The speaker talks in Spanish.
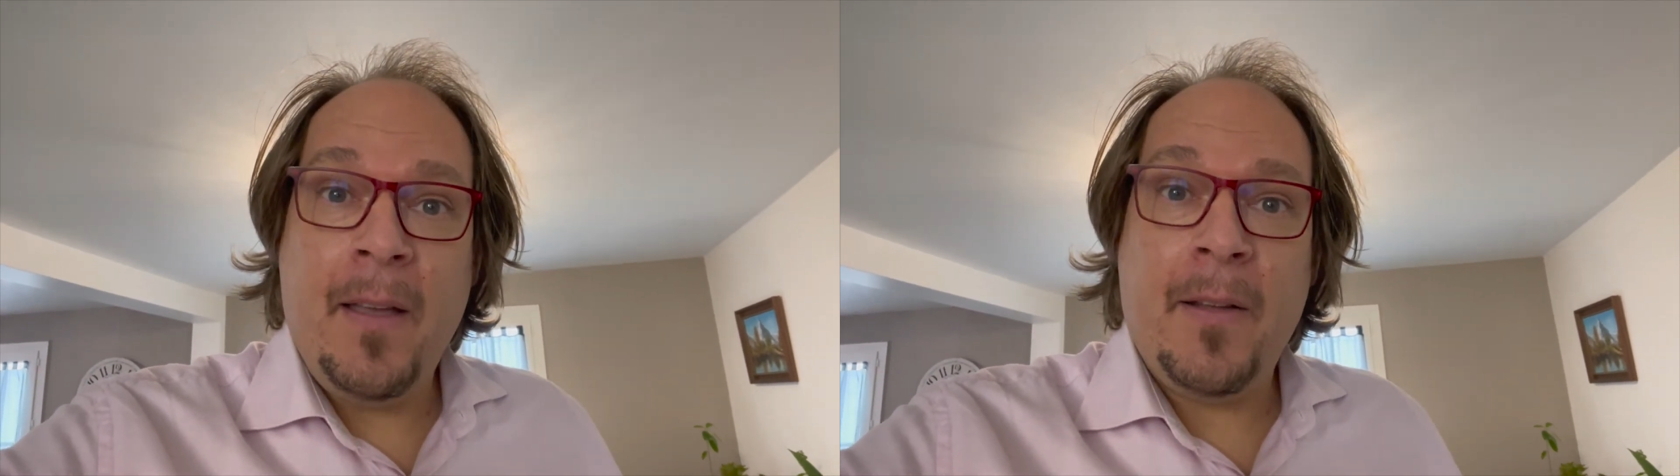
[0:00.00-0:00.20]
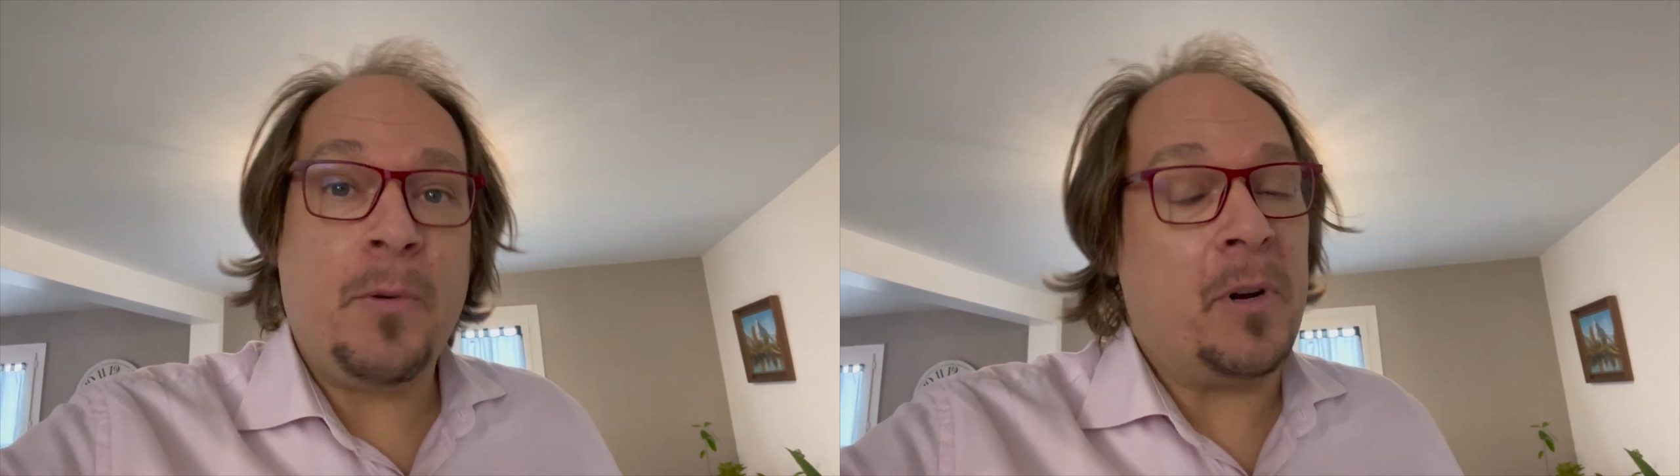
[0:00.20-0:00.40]

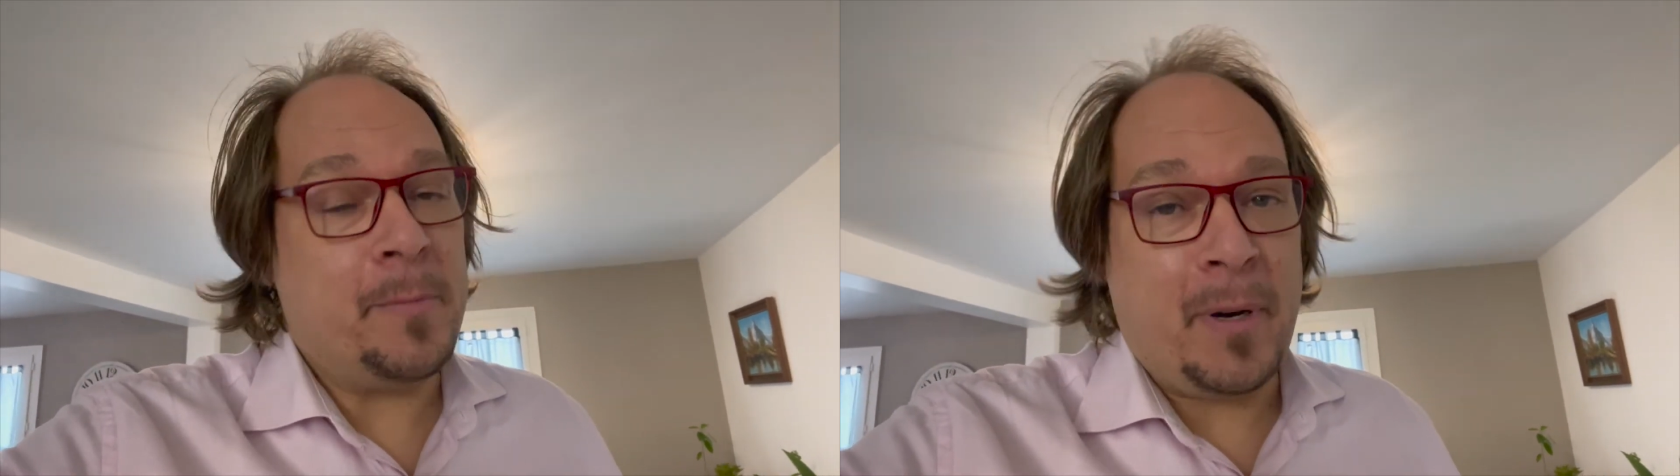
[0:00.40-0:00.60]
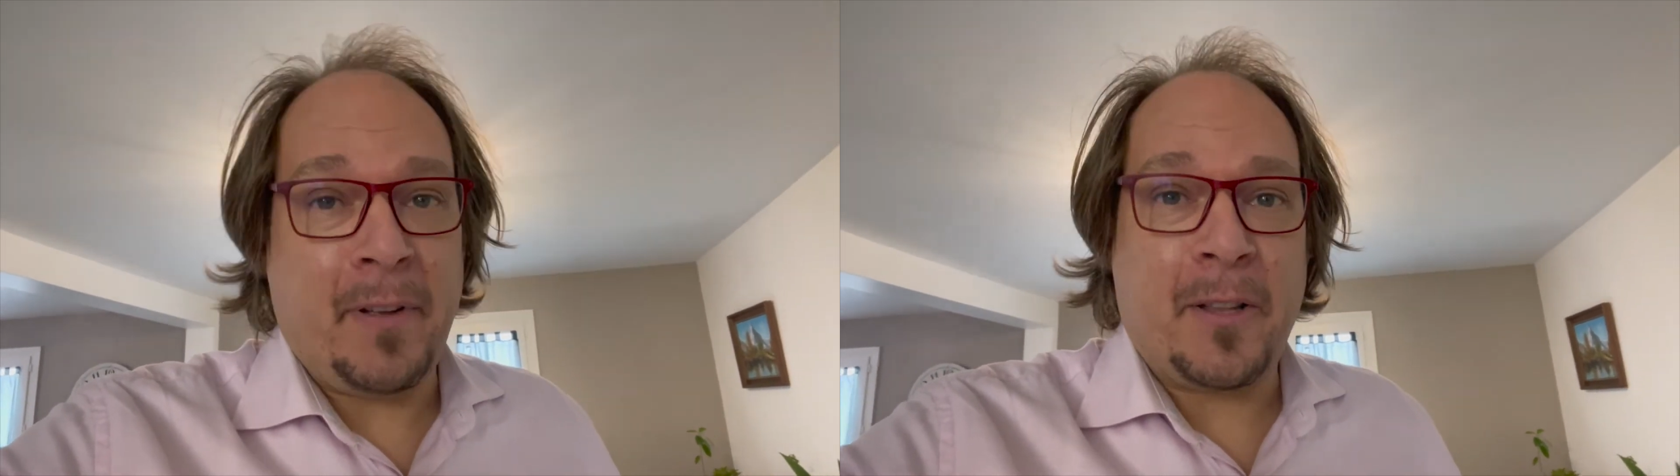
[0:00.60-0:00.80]
No es
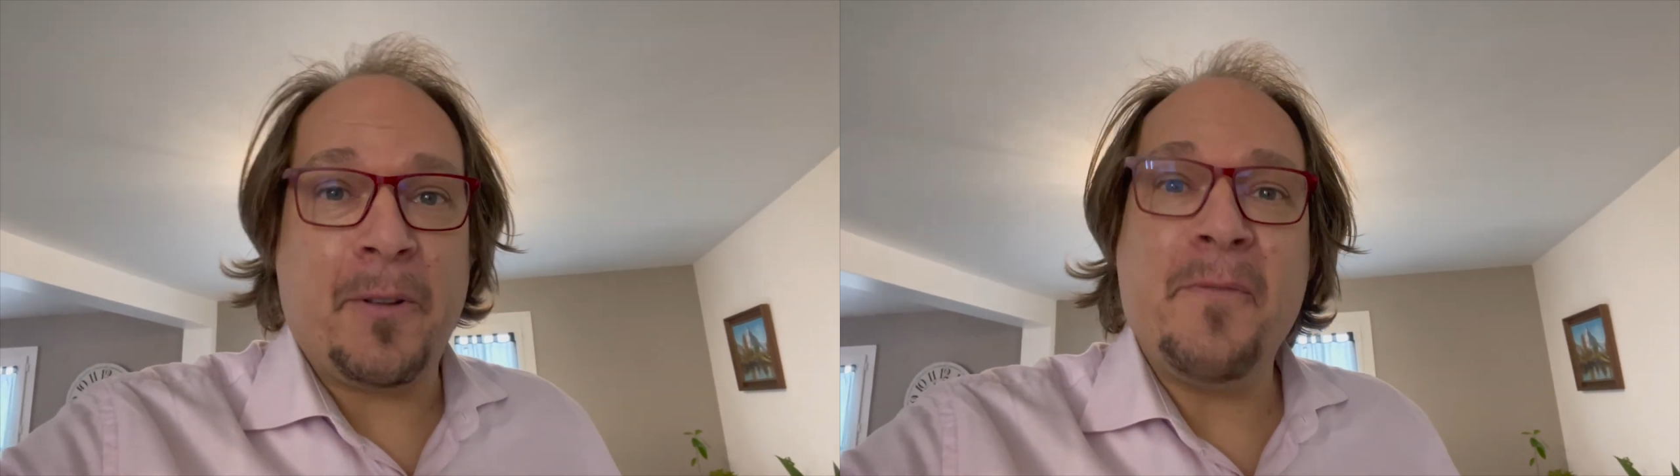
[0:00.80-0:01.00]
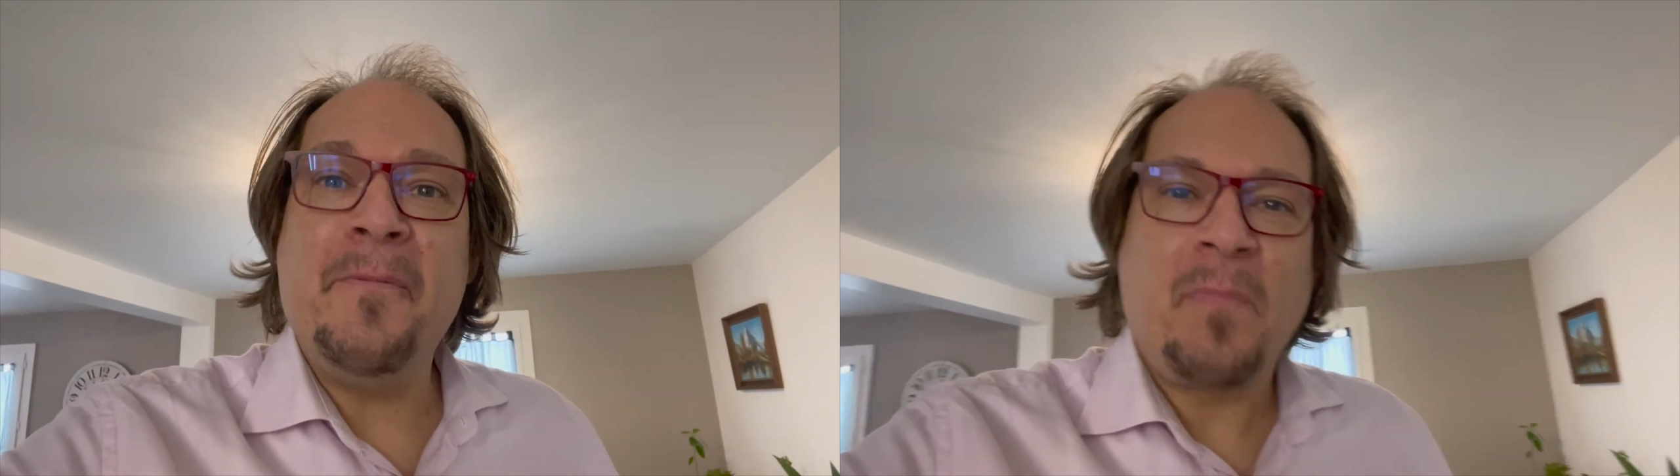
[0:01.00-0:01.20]

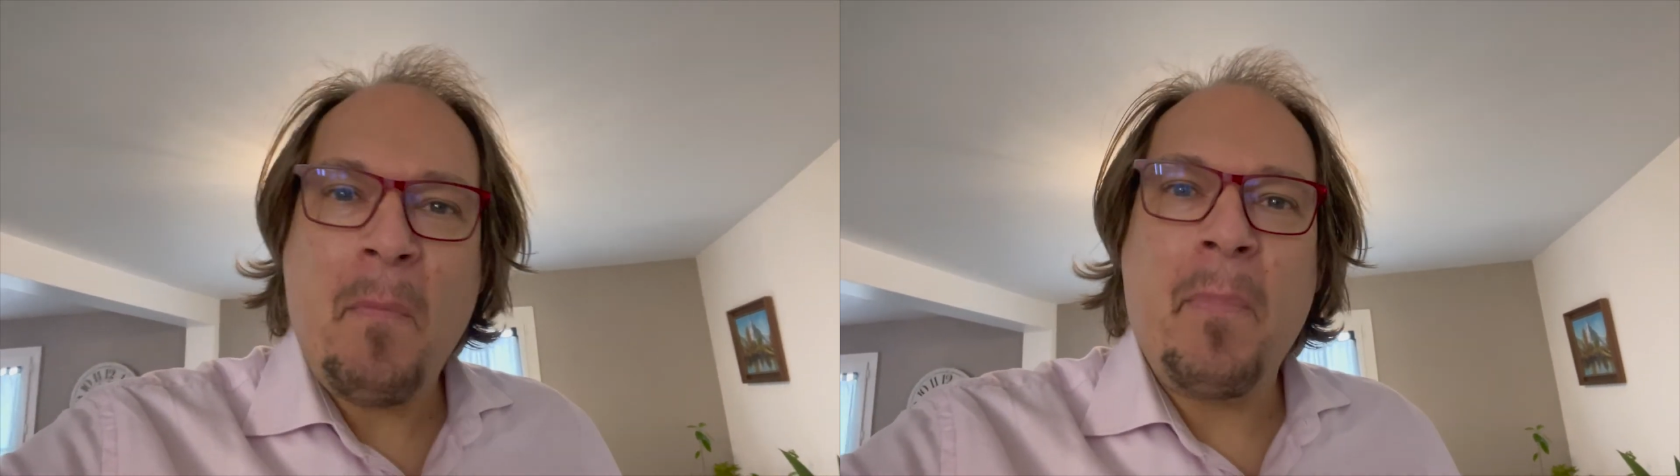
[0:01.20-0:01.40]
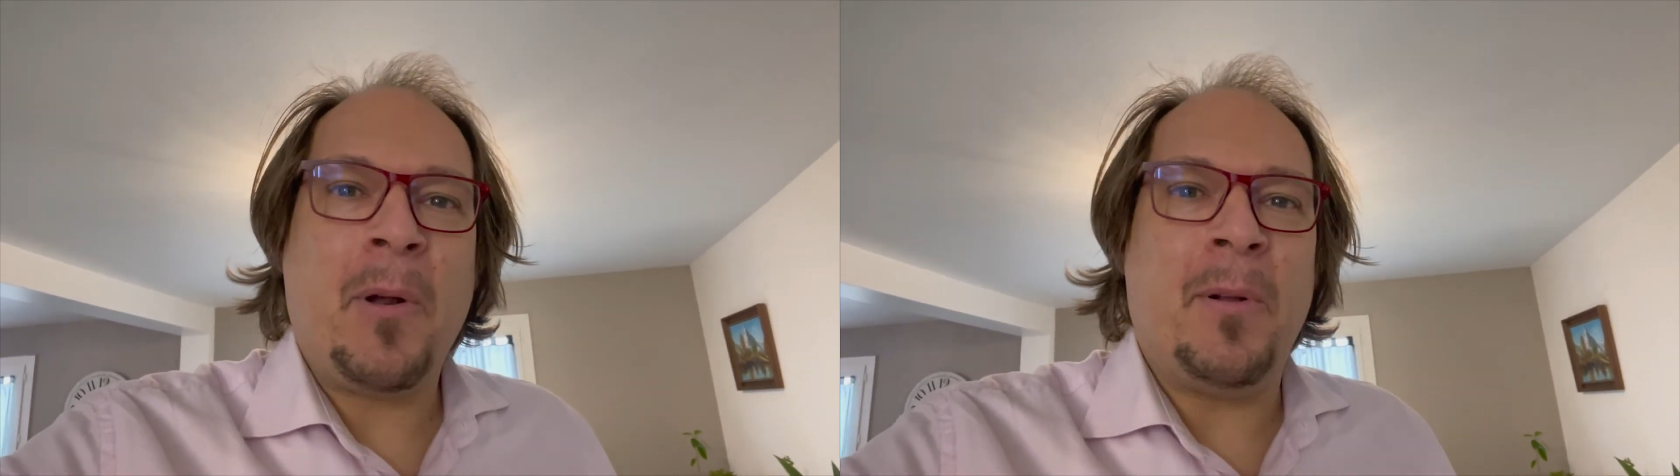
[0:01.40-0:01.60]
perfecto,
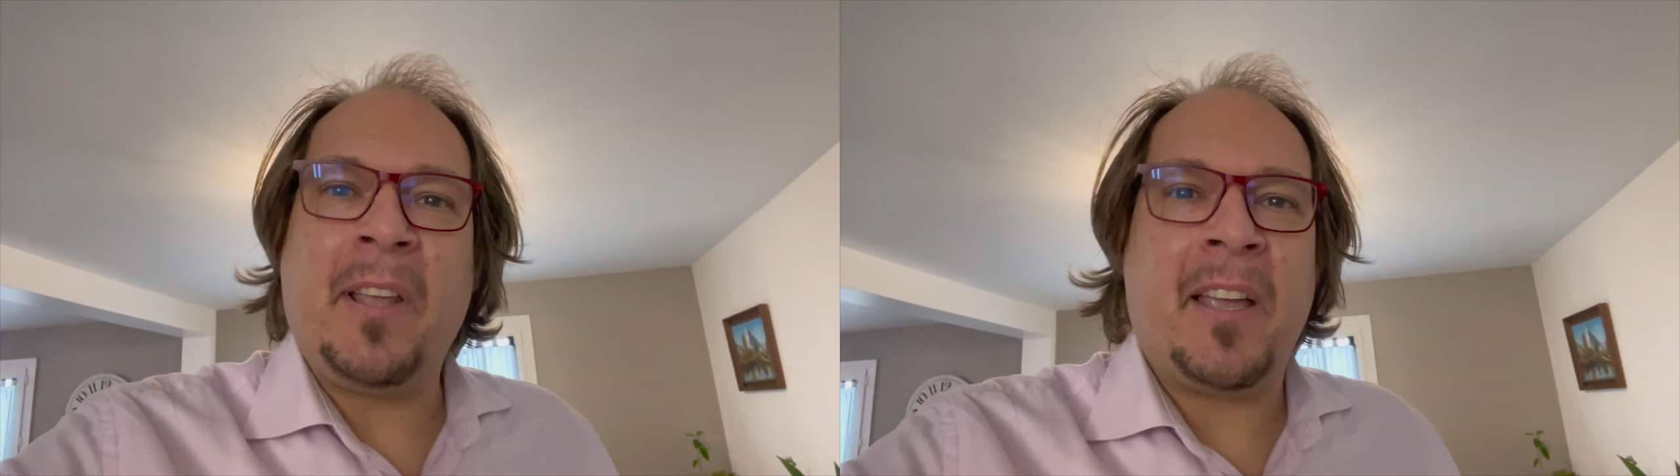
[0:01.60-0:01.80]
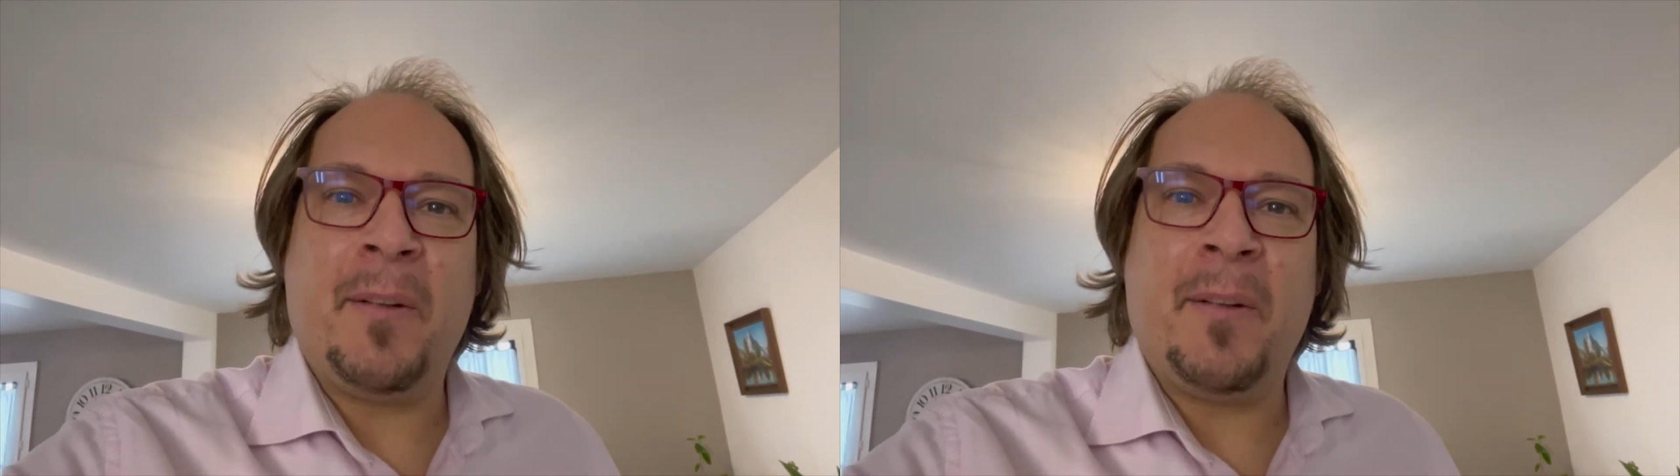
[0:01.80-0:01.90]
pero Él te quiere